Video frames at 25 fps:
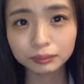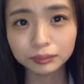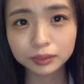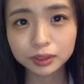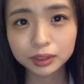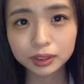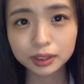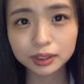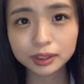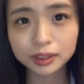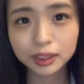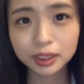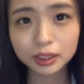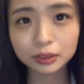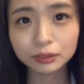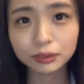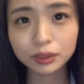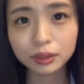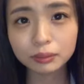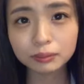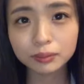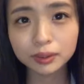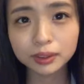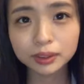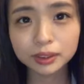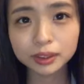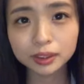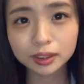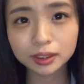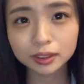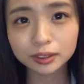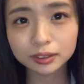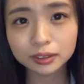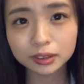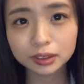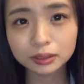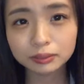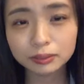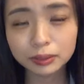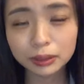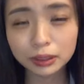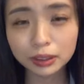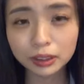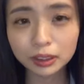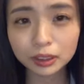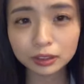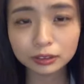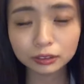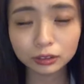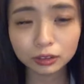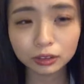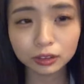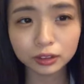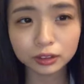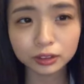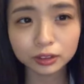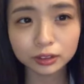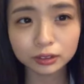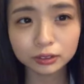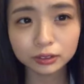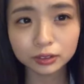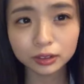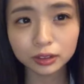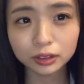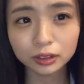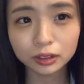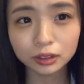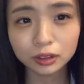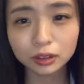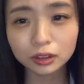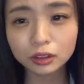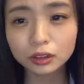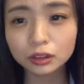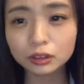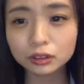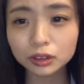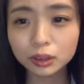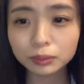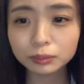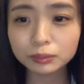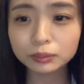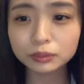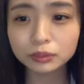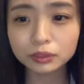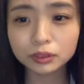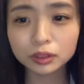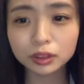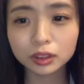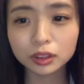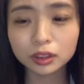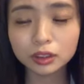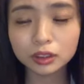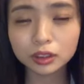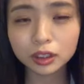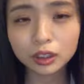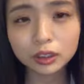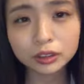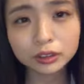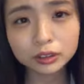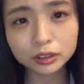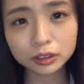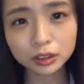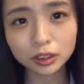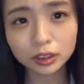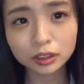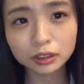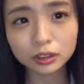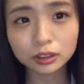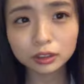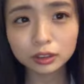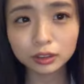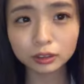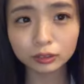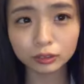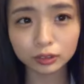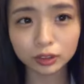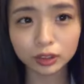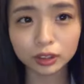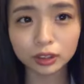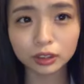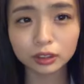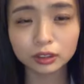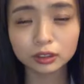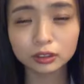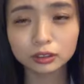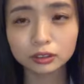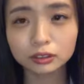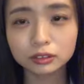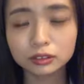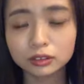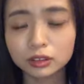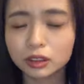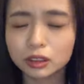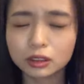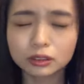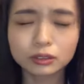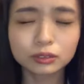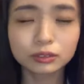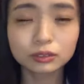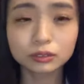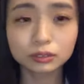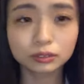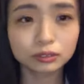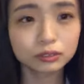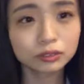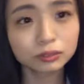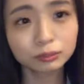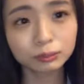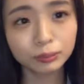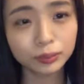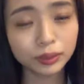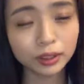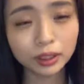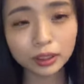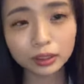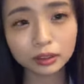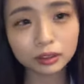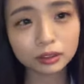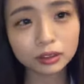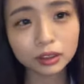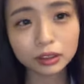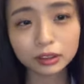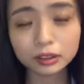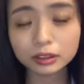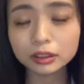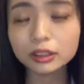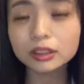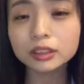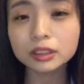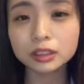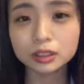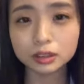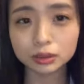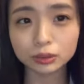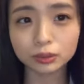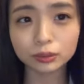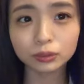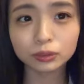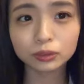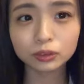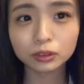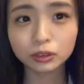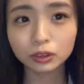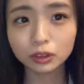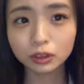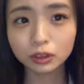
次元咳とか慢性化する場合があるから注意多分ね気管支炎なんだよねあの鼻炎って言ってたでしょ